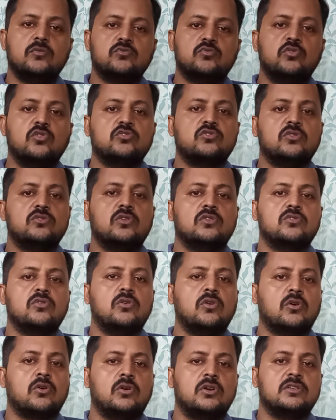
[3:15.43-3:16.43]
সুরেশ্বর দত্ত
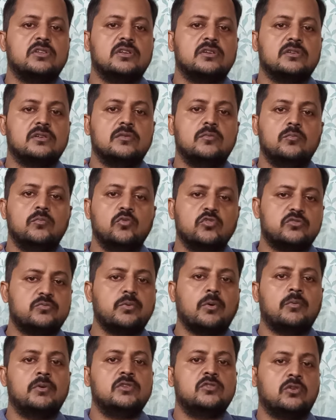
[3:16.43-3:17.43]
ল কলেজের মোস্ট
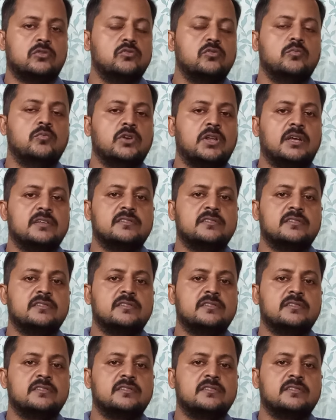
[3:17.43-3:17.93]
প্রবলি যতদূর মনে